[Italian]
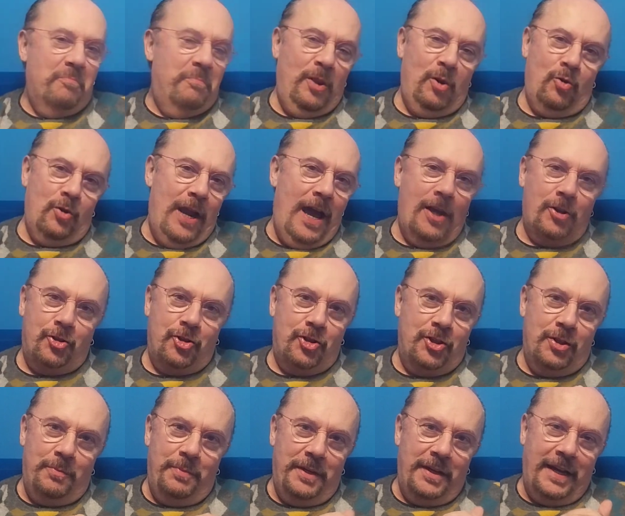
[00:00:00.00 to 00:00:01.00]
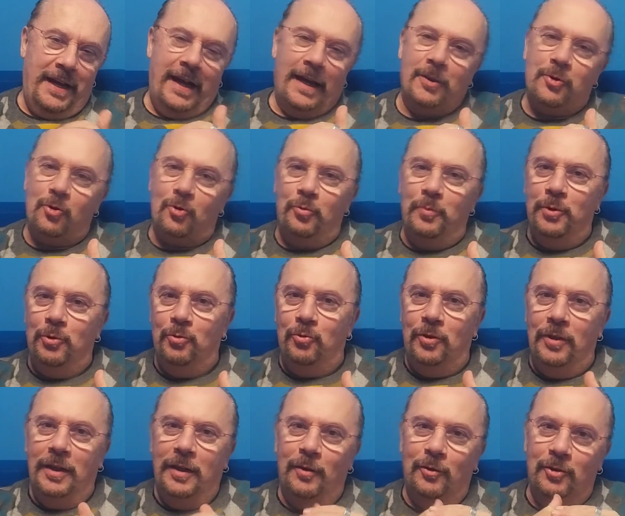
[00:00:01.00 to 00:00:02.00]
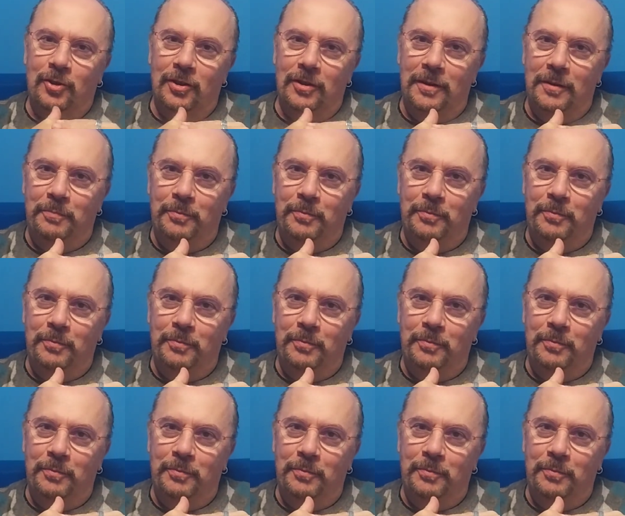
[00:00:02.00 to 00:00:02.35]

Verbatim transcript: però nasce per caso, come tutte le cose